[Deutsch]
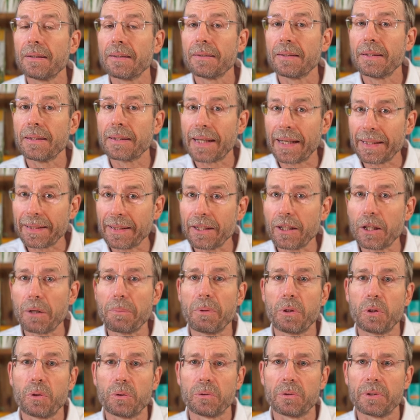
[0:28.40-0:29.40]
die gängige
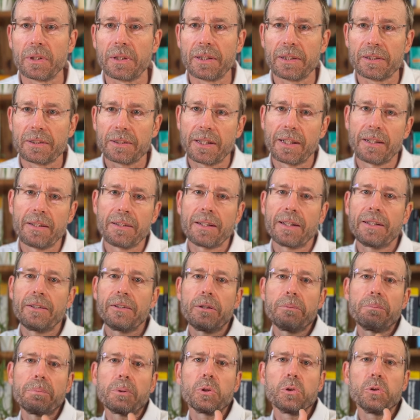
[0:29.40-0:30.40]
Methode, das Kind an
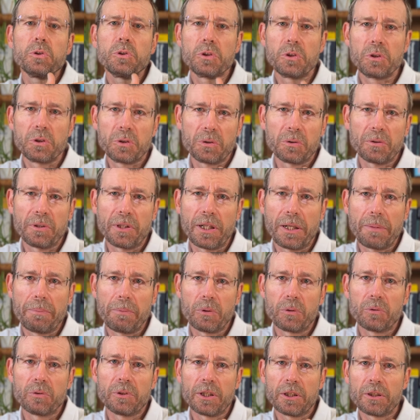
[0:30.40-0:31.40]
die Brust zu
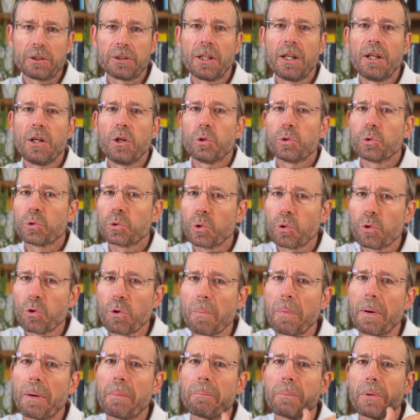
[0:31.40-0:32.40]
nehmen und es so
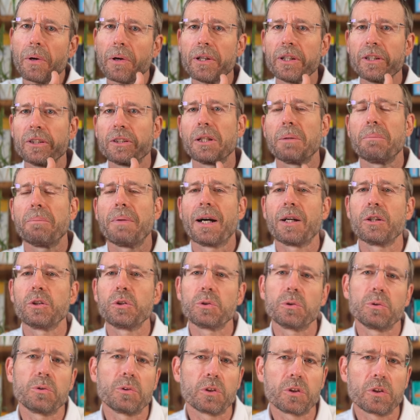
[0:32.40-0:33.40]
beim Bäuerchen machen
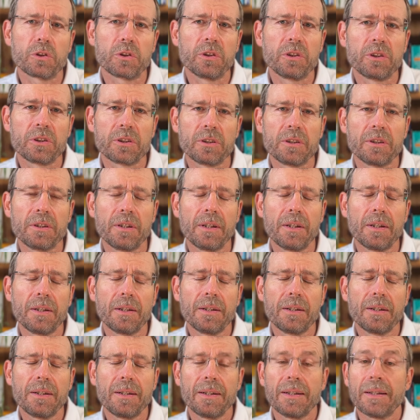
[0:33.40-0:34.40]
zu unterstützen,
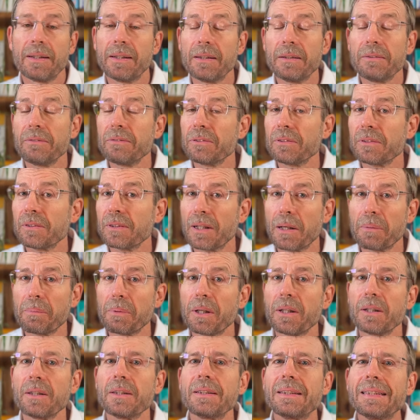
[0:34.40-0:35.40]
hilft
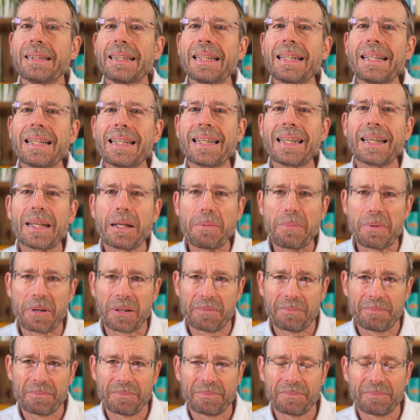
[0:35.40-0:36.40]
aber nicht
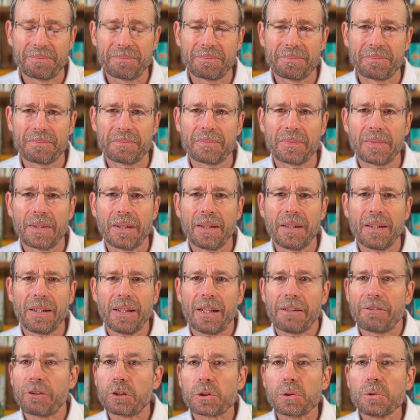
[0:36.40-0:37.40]
immer.
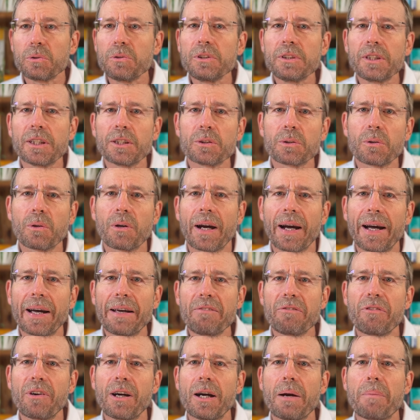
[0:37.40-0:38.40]
Versuchen Sie es doch
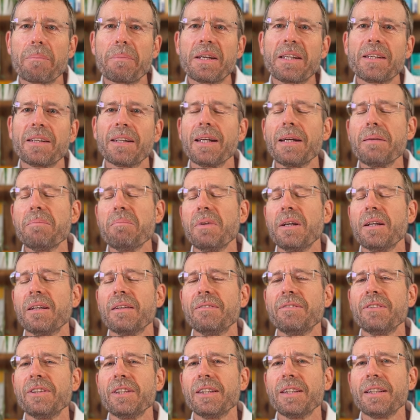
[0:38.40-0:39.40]
einfach mit dem,
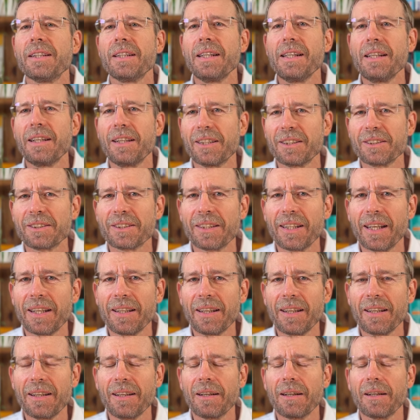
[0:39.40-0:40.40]
wie ich es
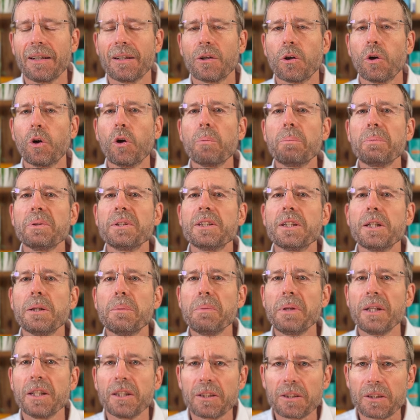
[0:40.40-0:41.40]
nenne,
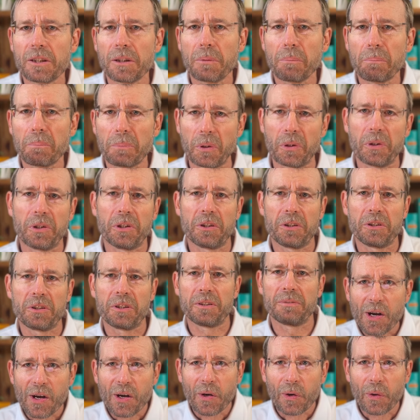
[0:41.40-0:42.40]
optimierten
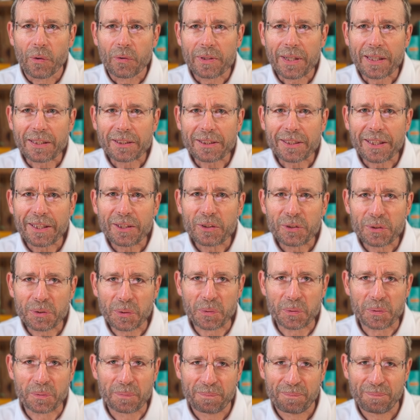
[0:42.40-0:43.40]
Bäuerchen. Und das geht
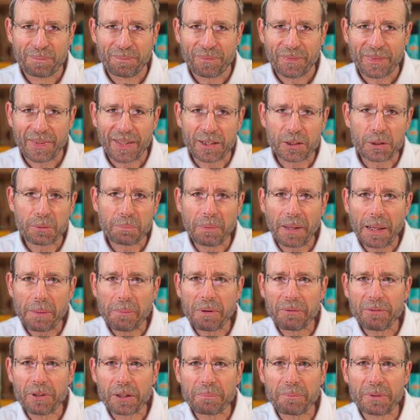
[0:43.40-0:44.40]
so. Das
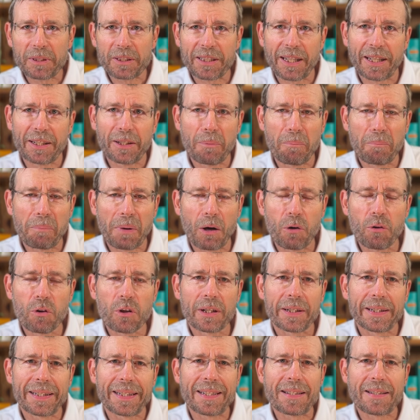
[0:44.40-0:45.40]
Baby wird mit seinem
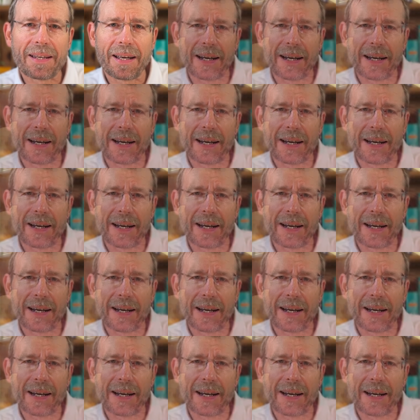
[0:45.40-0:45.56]
Bauch nicht